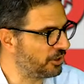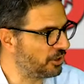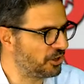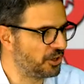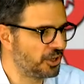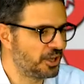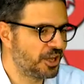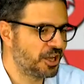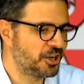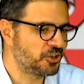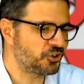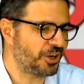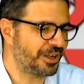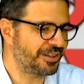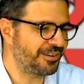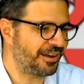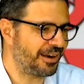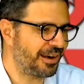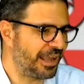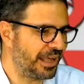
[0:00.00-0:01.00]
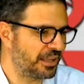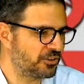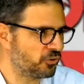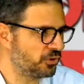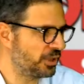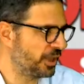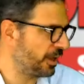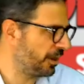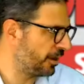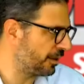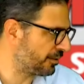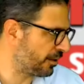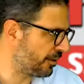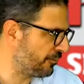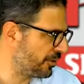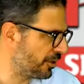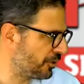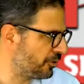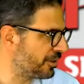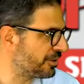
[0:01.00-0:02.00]
Sì. Cioè dal lato dei, tra
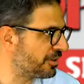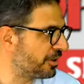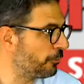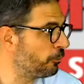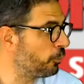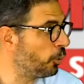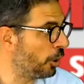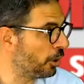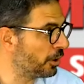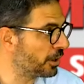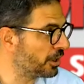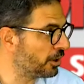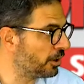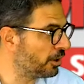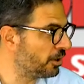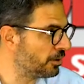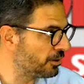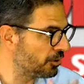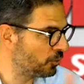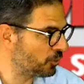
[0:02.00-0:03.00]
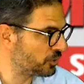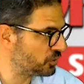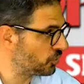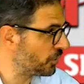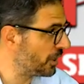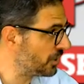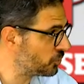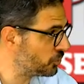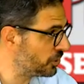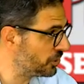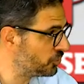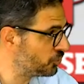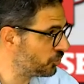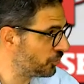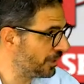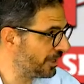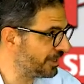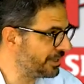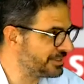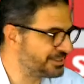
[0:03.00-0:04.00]
virgolette, buoni, no? In questo caso dei
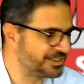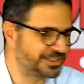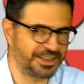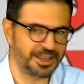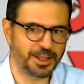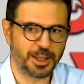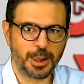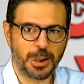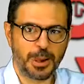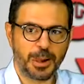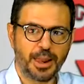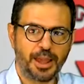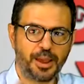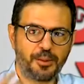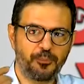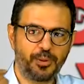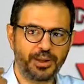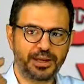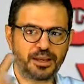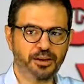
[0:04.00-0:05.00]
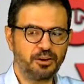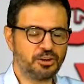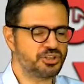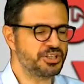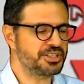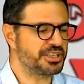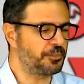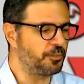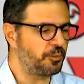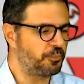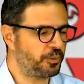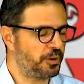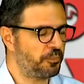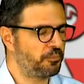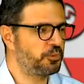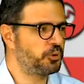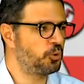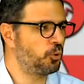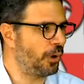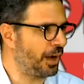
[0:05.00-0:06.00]
giornalisti. Perché noi ci siamo un po'
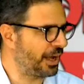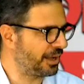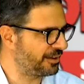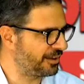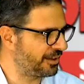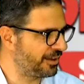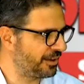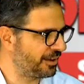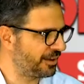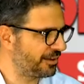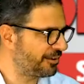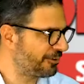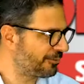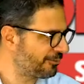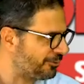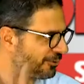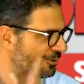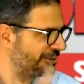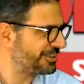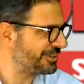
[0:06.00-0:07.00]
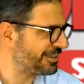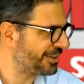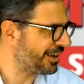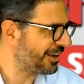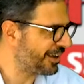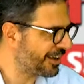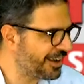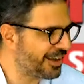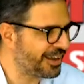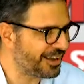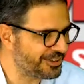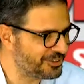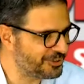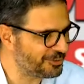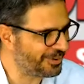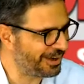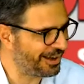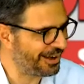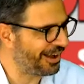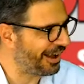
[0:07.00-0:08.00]
abituati forse eh,
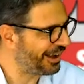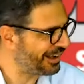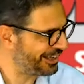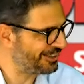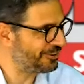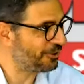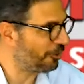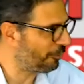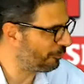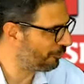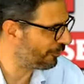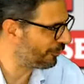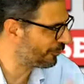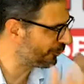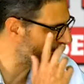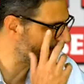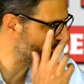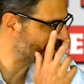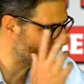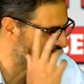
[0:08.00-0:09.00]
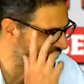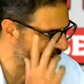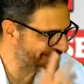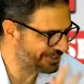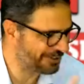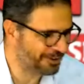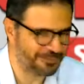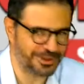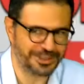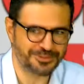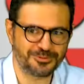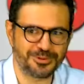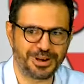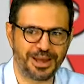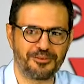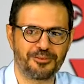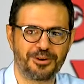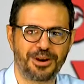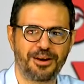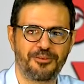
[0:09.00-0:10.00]
insomma anche troppo, non lo so, questo è una mia, una,
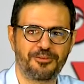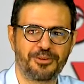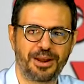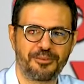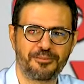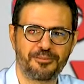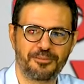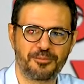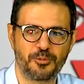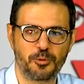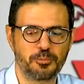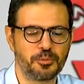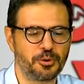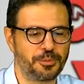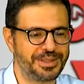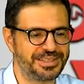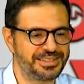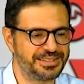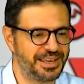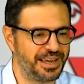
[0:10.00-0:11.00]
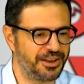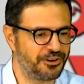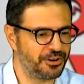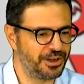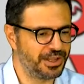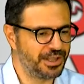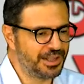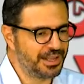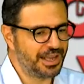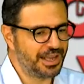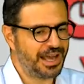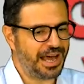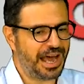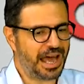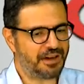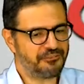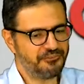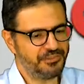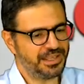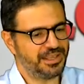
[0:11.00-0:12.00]
una, un mio pensiero, a
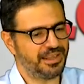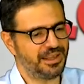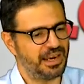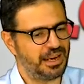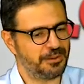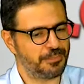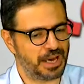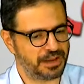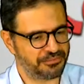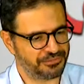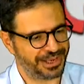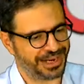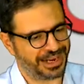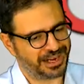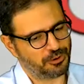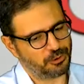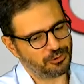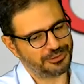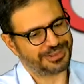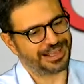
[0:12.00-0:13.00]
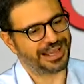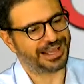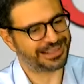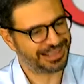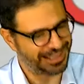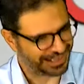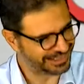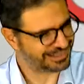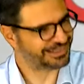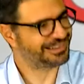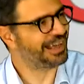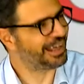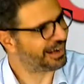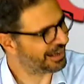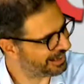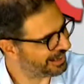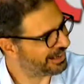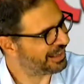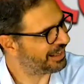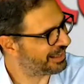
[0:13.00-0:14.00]
vedere la mafia raccontata
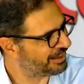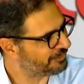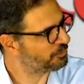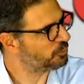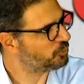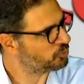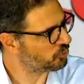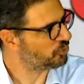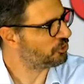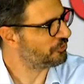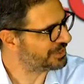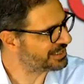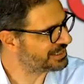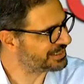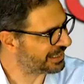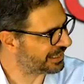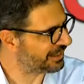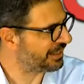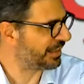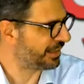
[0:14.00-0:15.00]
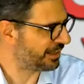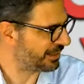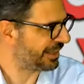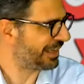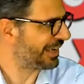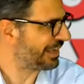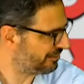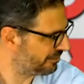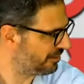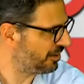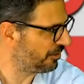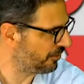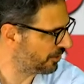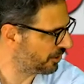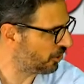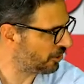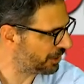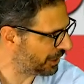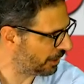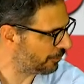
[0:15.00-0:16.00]
dal punto di vista de, dei cattivi, no?
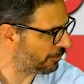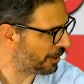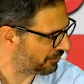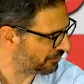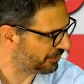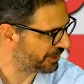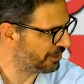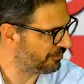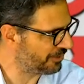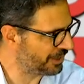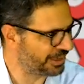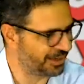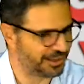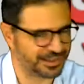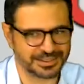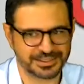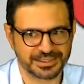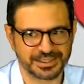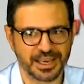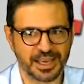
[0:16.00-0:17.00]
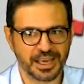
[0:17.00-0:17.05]
certo. della mafia dei villains.